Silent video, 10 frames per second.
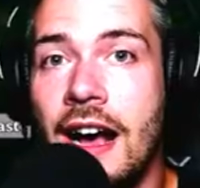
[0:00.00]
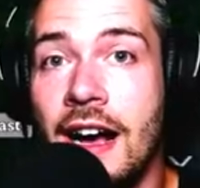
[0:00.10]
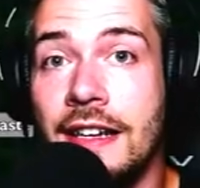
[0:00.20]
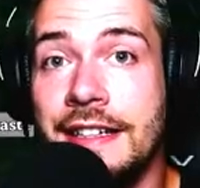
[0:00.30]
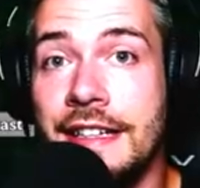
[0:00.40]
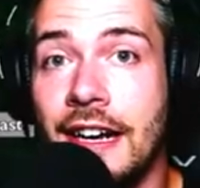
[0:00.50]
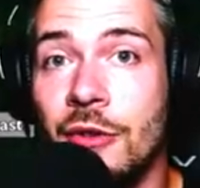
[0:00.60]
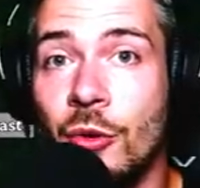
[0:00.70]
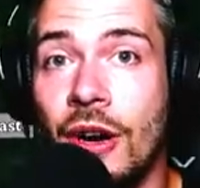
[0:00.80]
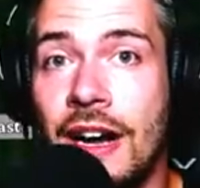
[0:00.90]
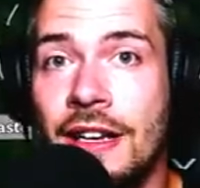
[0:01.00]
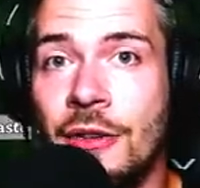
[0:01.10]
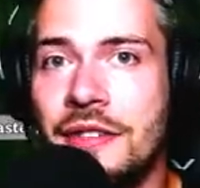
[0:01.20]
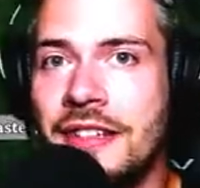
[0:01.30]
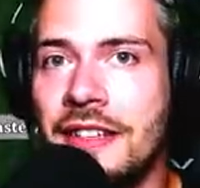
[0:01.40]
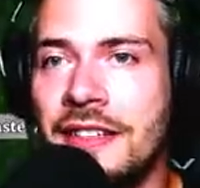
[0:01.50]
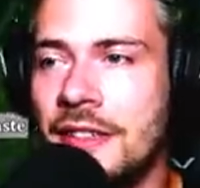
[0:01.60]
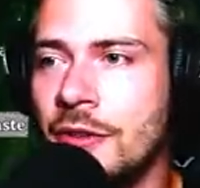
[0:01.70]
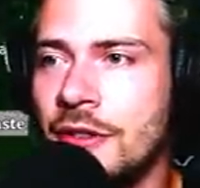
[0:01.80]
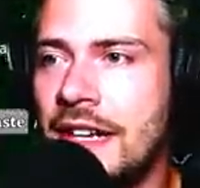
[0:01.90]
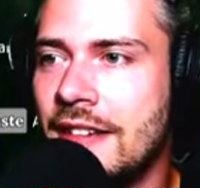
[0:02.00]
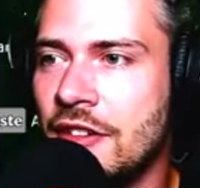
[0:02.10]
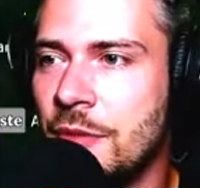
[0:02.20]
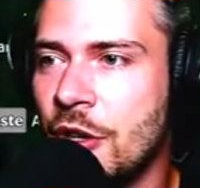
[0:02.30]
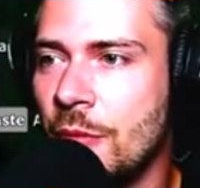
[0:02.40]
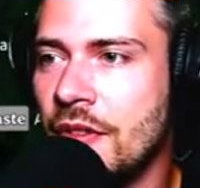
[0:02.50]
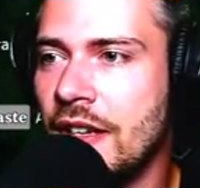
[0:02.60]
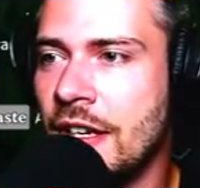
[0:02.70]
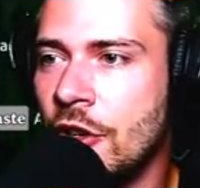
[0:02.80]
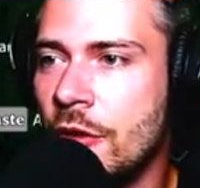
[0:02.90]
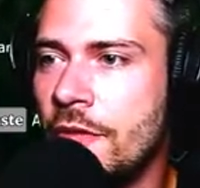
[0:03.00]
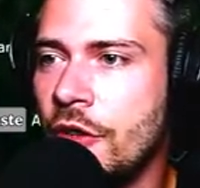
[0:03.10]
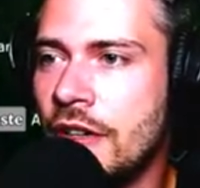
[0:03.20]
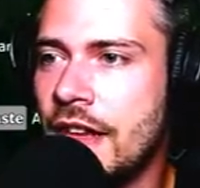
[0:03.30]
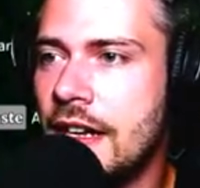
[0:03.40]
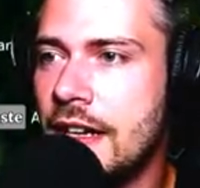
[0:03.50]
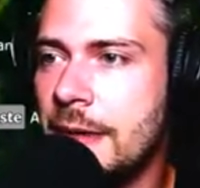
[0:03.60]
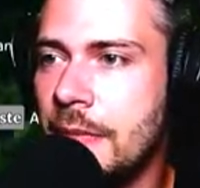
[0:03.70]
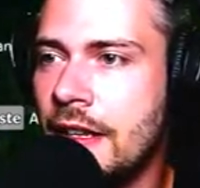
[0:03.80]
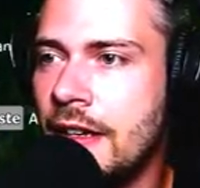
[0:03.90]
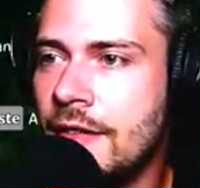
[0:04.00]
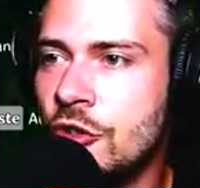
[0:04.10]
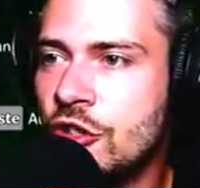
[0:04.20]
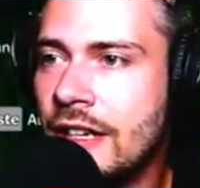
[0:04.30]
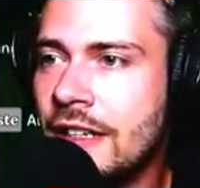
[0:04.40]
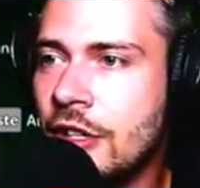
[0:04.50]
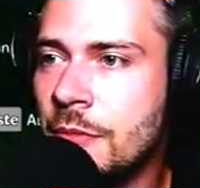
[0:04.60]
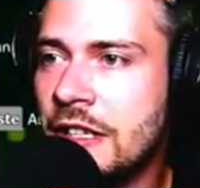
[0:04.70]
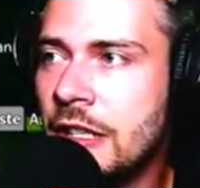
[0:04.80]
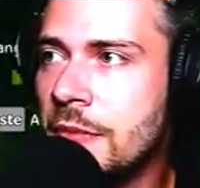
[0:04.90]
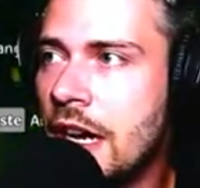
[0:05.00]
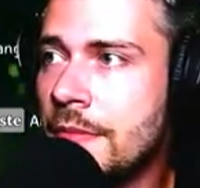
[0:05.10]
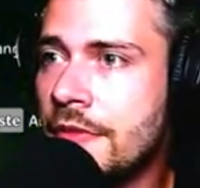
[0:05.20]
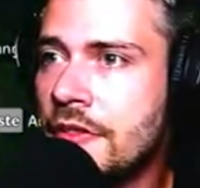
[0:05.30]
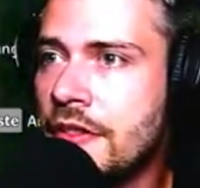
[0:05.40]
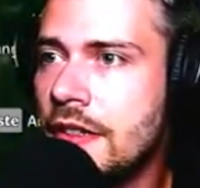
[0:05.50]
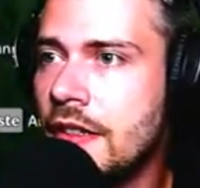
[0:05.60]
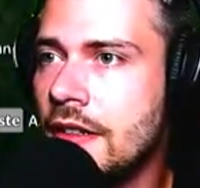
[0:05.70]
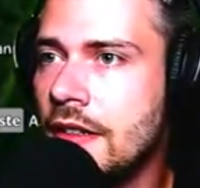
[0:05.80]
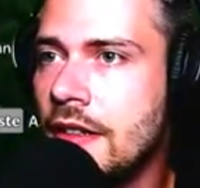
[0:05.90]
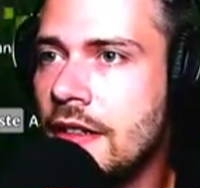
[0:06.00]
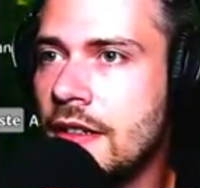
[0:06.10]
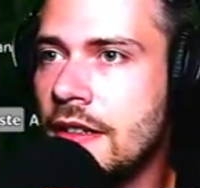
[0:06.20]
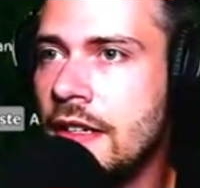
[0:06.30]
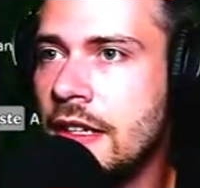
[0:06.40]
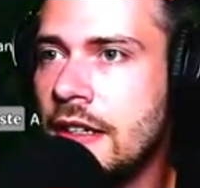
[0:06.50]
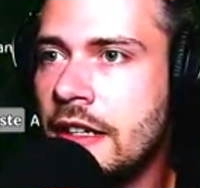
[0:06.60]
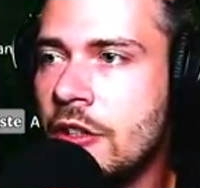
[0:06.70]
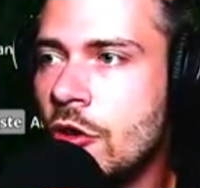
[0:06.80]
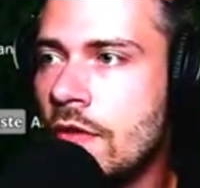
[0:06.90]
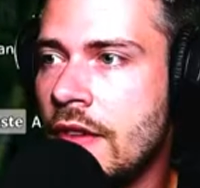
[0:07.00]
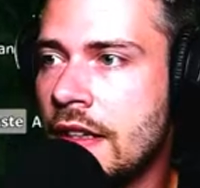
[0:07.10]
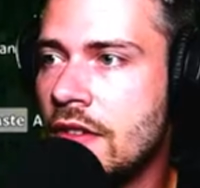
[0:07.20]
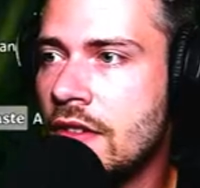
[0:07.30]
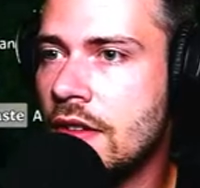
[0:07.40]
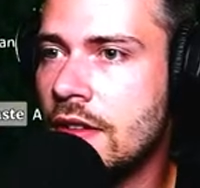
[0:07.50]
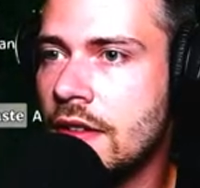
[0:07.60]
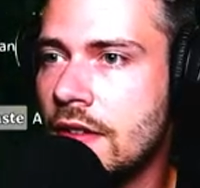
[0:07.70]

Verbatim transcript: Ali, hallo, hallöchen und herzlich willkommen zu einer neuen Folge Wahrheim. Wir stecken hier noch mitten im Kampf gegen den Knochenwanst.